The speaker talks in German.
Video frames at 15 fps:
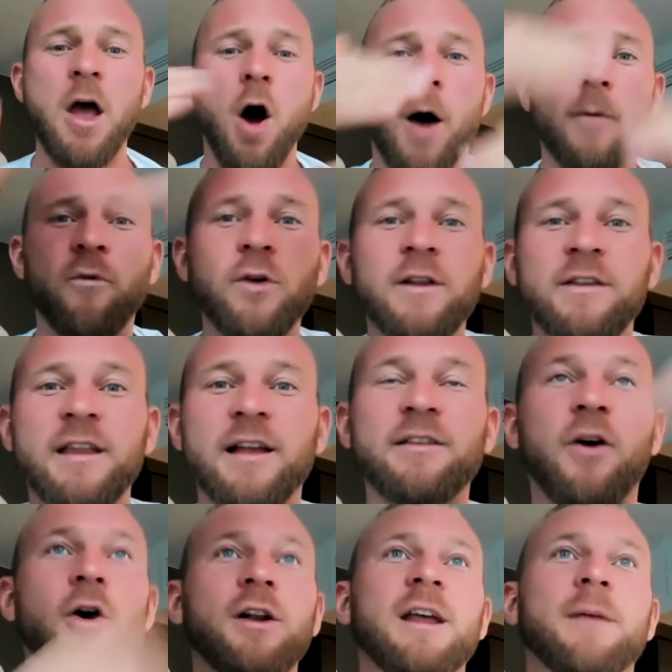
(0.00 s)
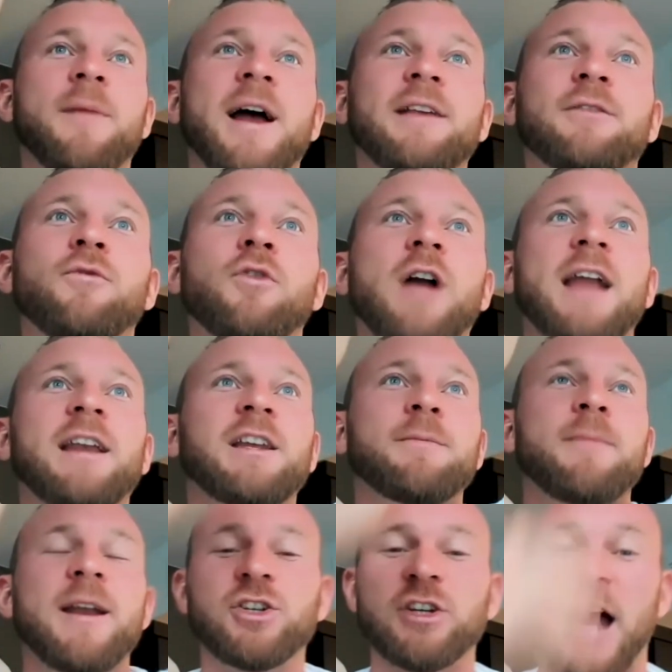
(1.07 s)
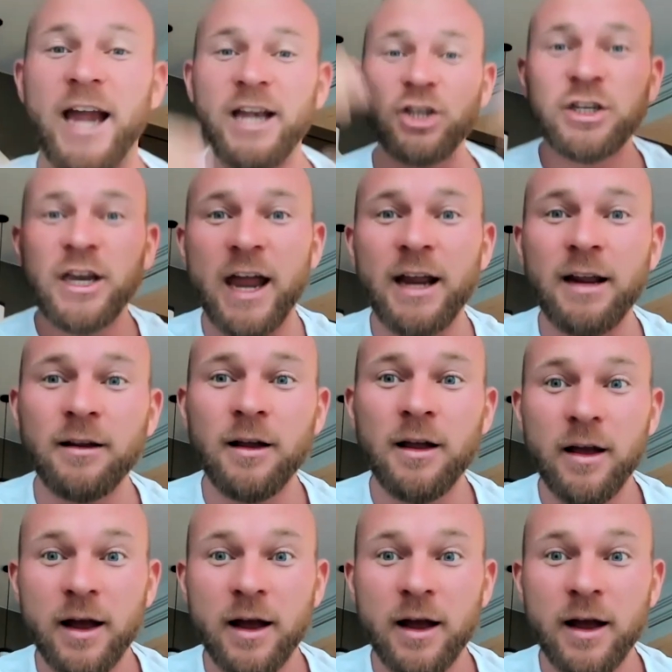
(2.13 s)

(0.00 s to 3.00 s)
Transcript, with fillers: obwohl es das All-Time-High ist, wo eigentlich Menschen einsteigen,